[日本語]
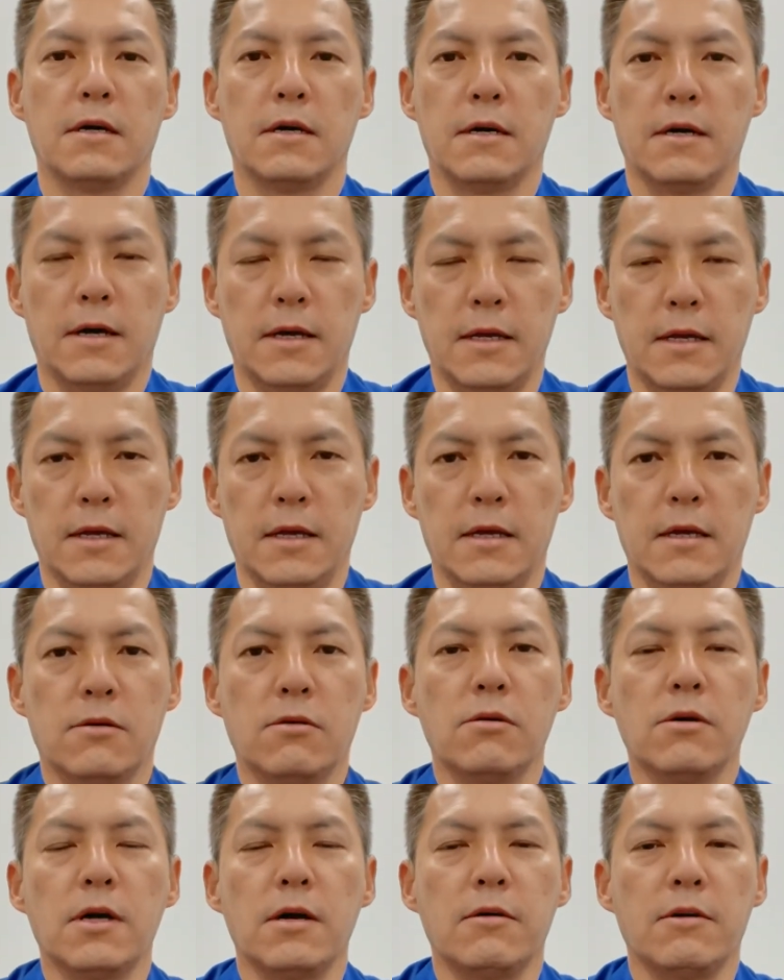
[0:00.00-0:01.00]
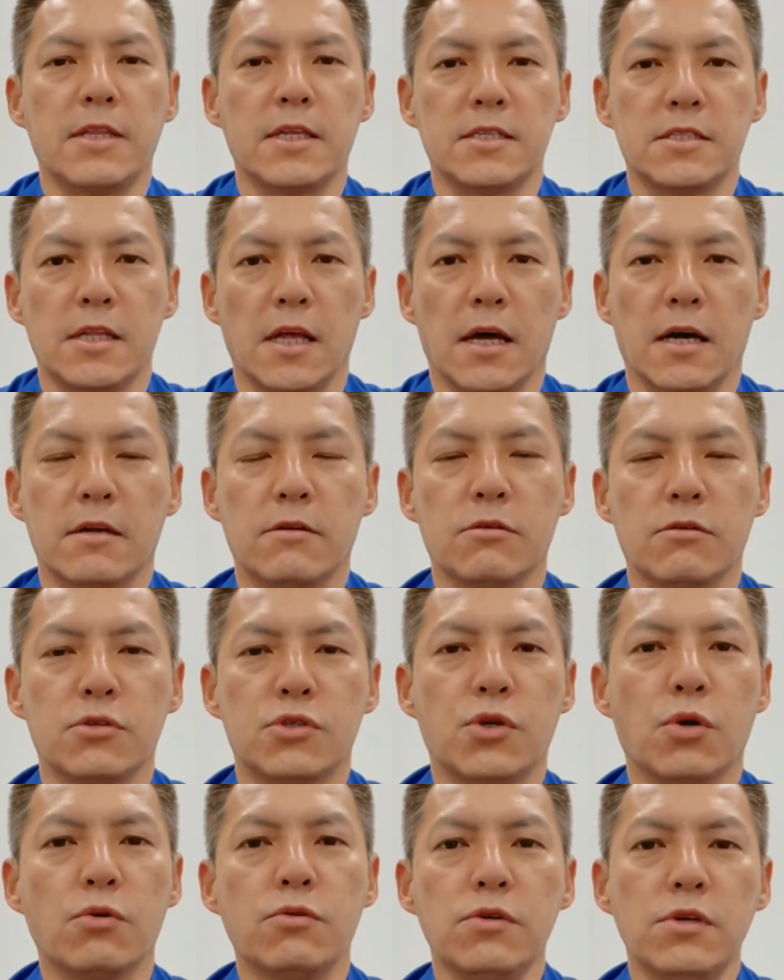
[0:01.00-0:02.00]
はい、えー、今回はですね、あの
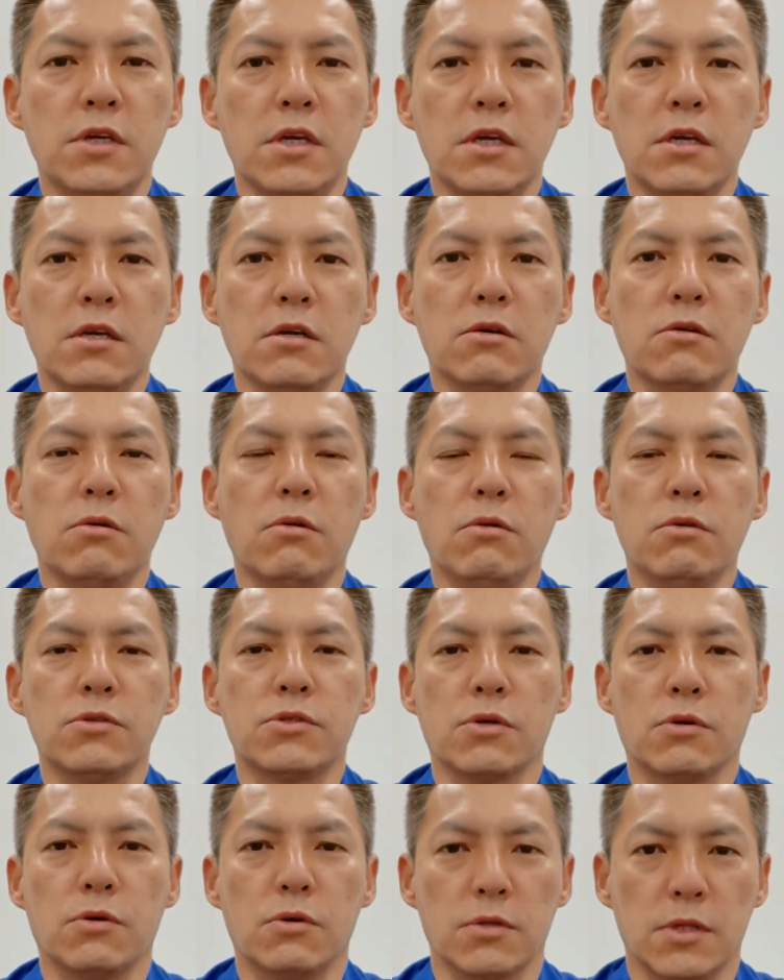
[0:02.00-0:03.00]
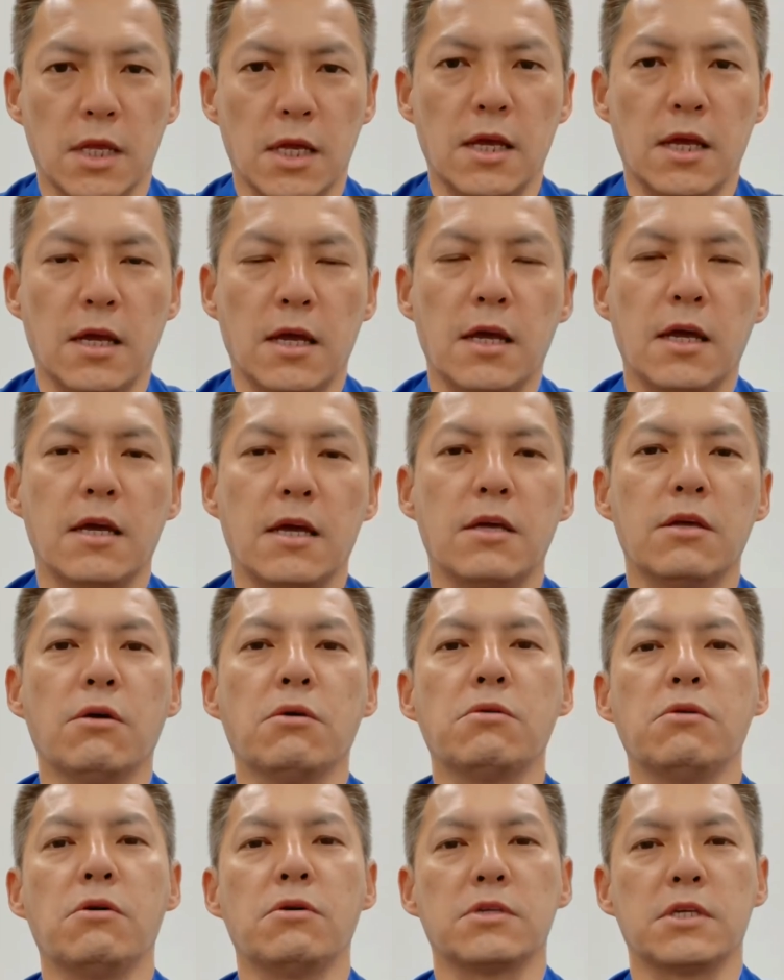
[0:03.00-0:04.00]
食品工場で、えー、
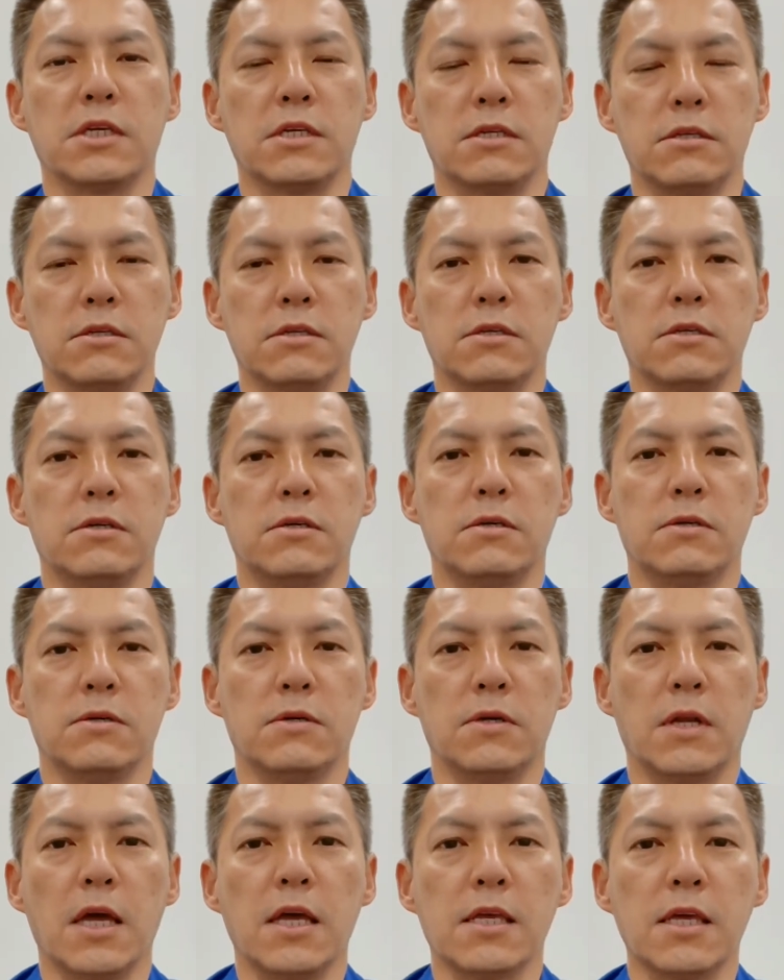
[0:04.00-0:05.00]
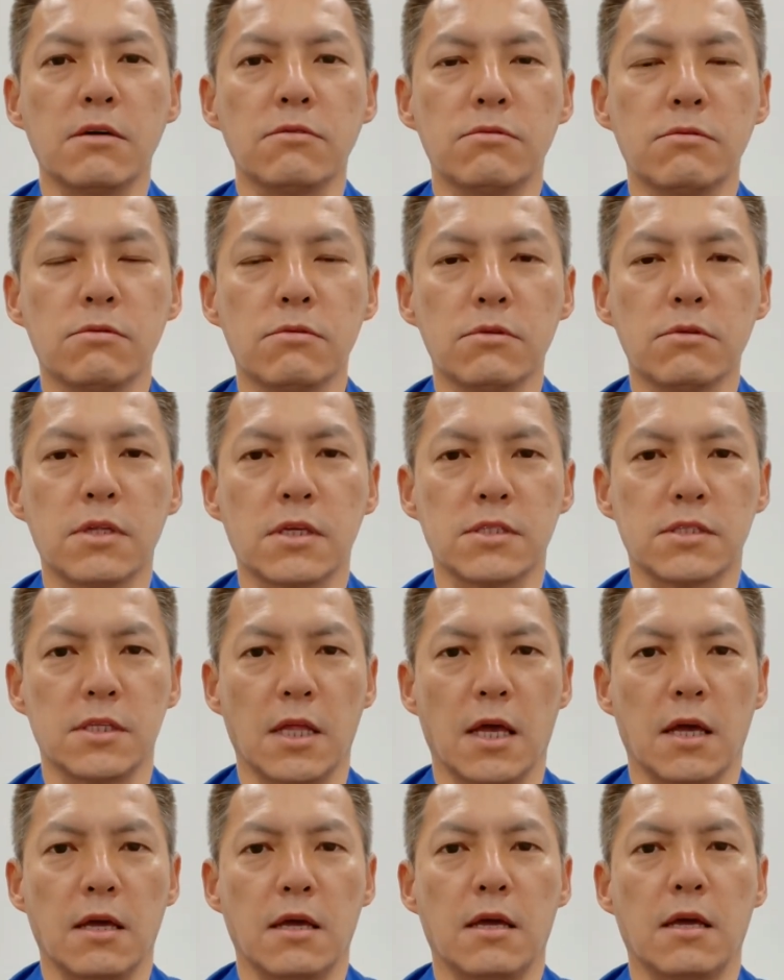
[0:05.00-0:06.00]
よく起きる冷却等のです
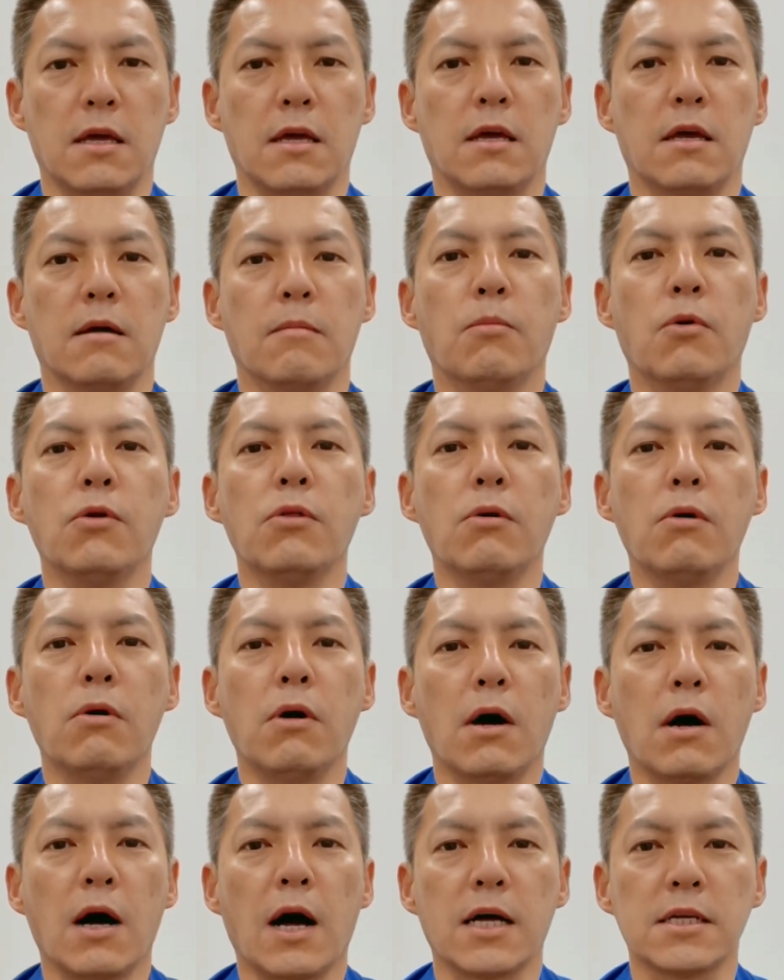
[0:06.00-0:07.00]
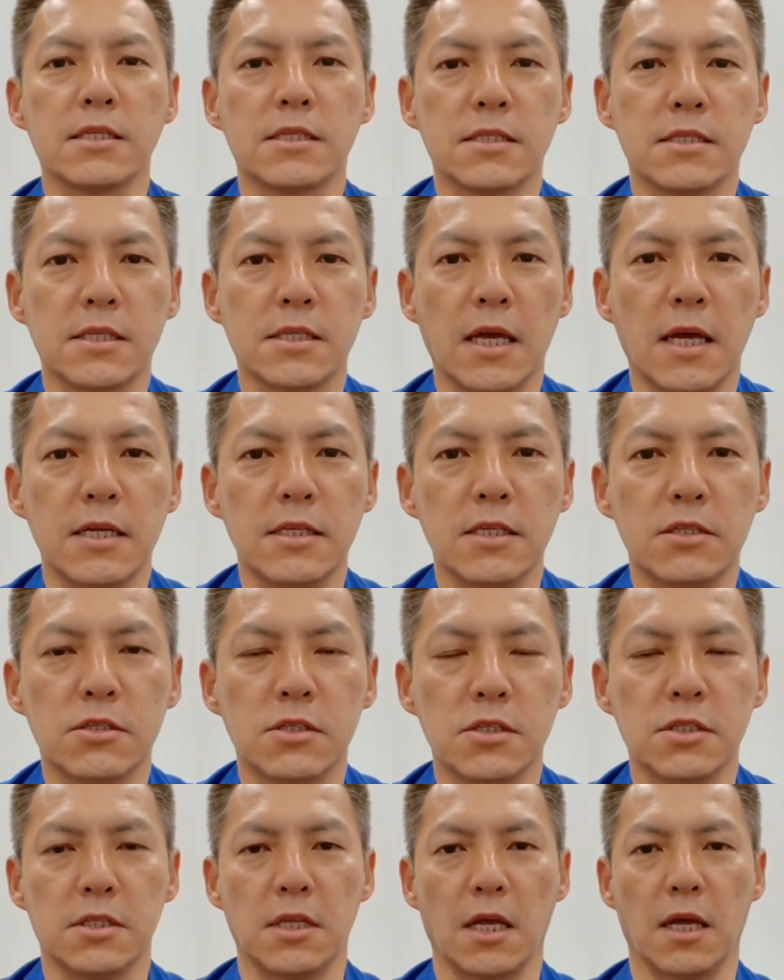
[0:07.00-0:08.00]
ね、えー、物発生に
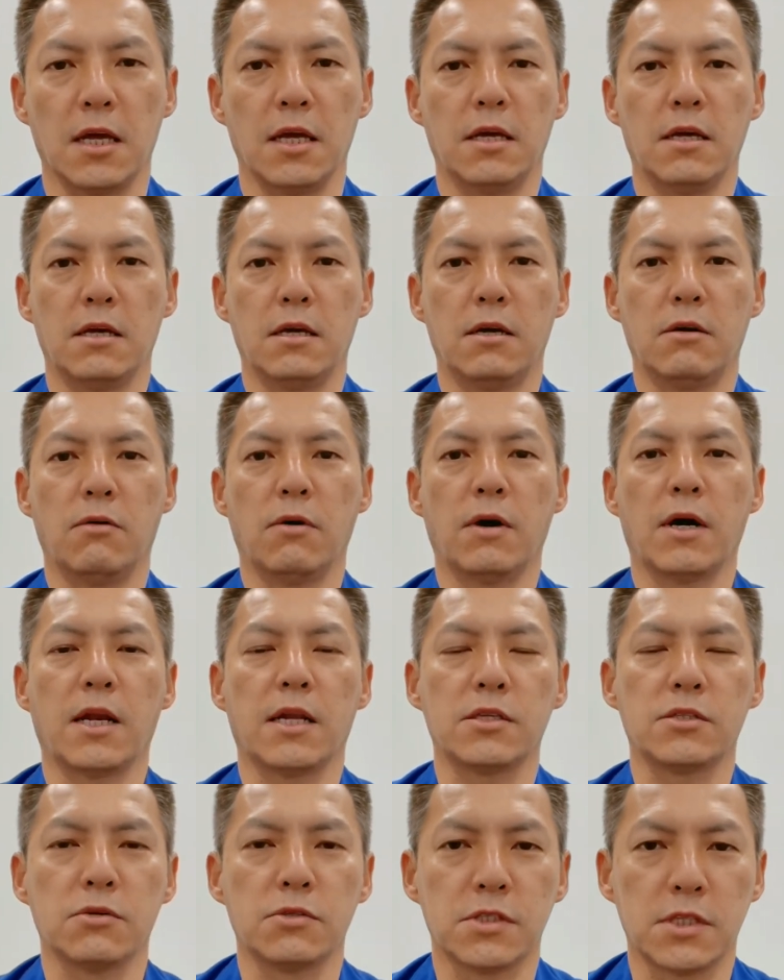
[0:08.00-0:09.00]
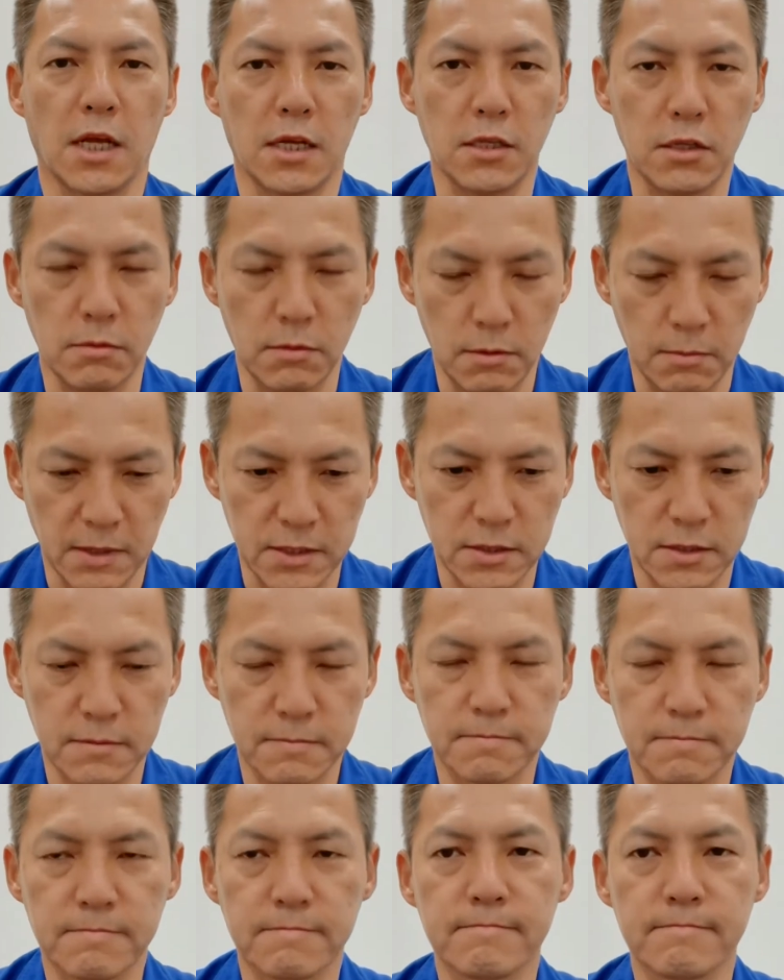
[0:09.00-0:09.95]
ついてお話をしたいと思います。